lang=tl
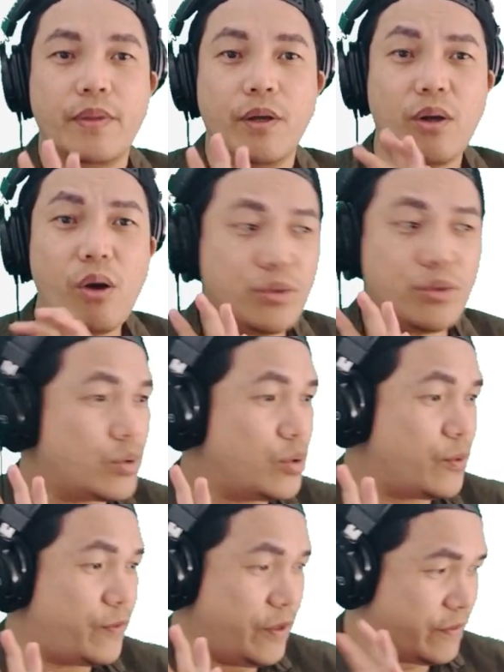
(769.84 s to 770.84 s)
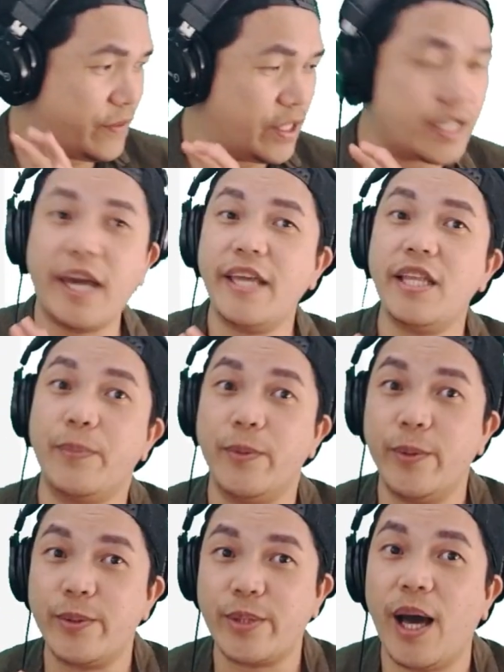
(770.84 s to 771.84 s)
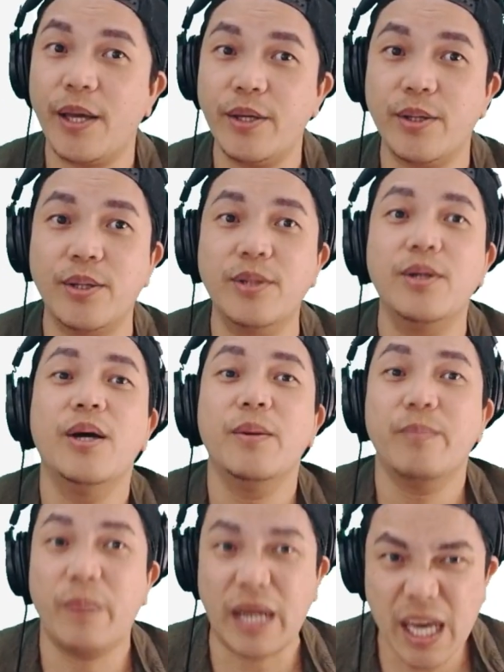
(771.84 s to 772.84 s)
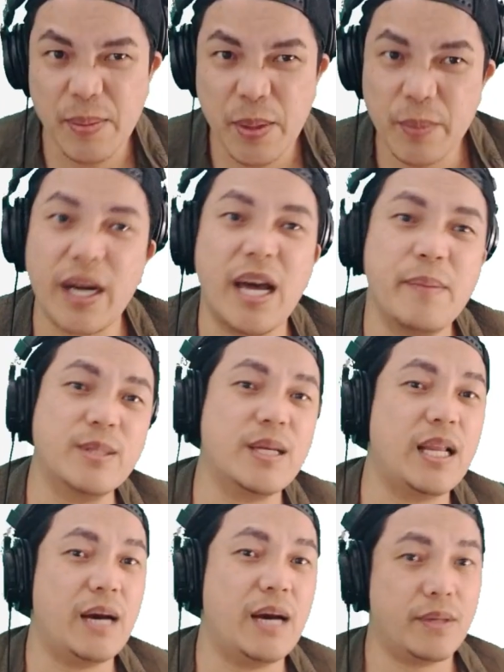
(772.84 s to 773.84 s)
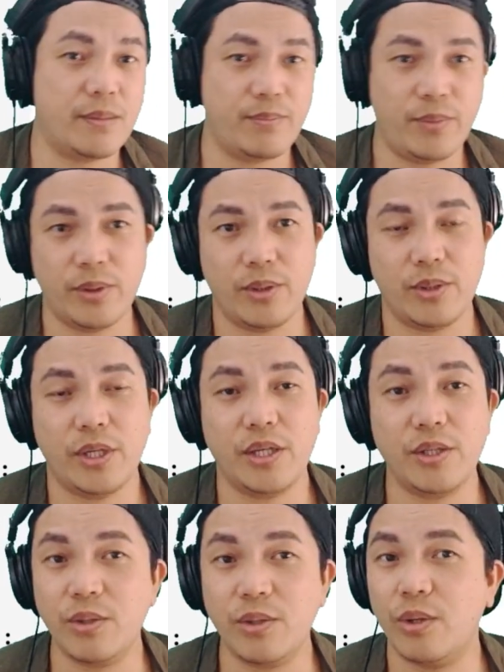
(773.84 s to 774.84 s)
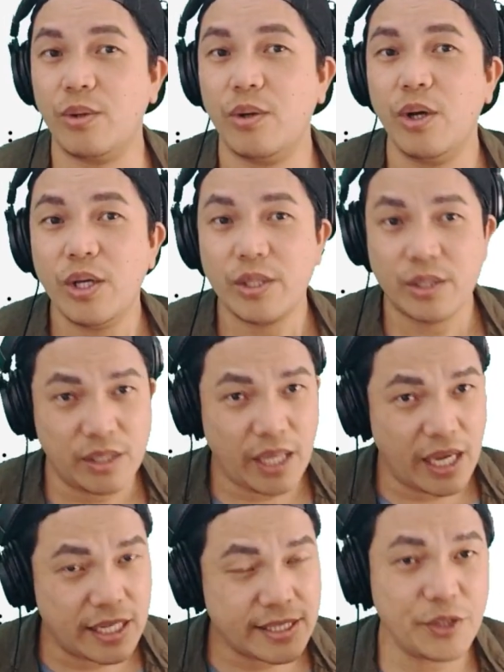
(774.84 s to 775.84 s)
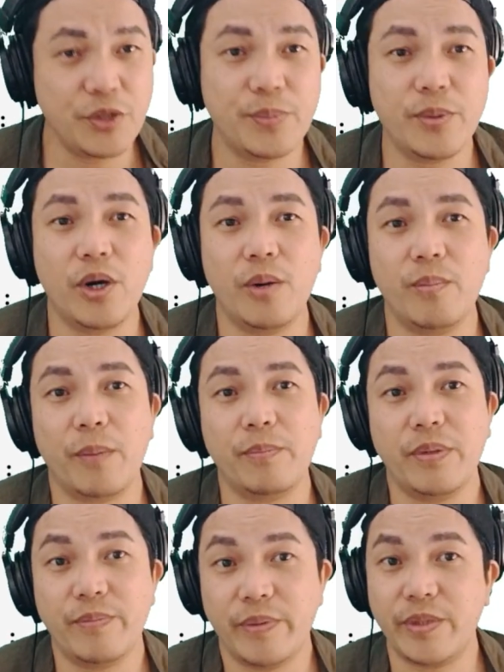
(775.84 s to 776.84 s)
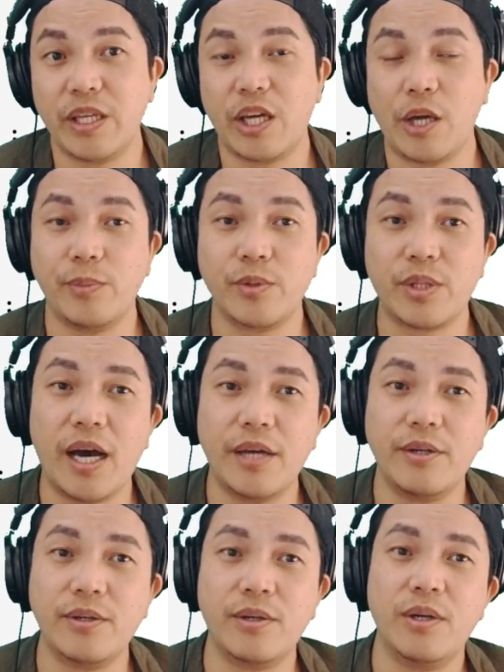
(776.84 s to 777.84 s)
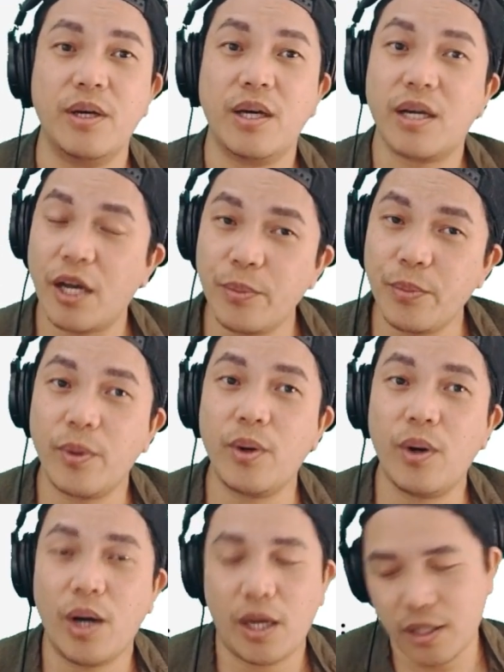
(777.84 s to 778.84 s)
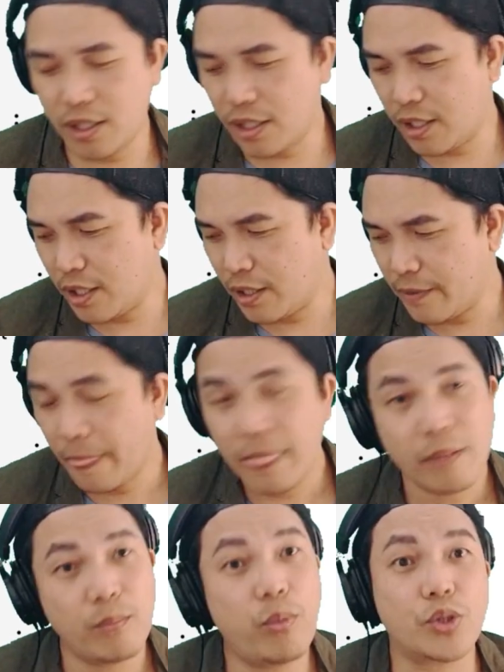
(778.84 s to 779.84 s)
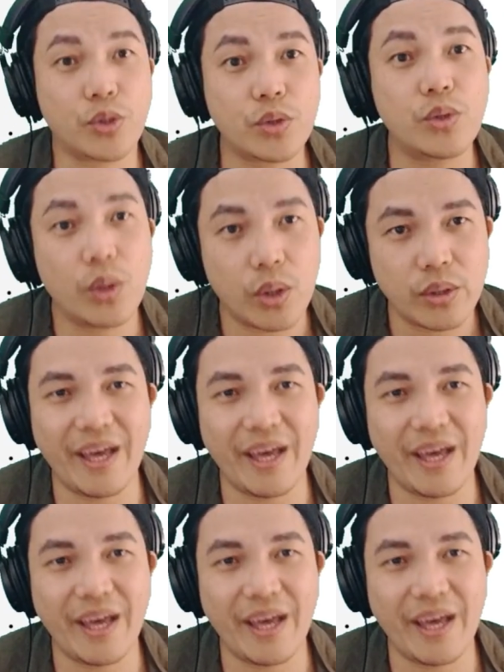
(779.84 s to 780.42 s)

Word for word: Road to 50k na po tayo. Maraming maraming salamat po sa inyo. Dahil sa inyo po, magpi 50k po tayo. Kayo po ang uh, boss ko.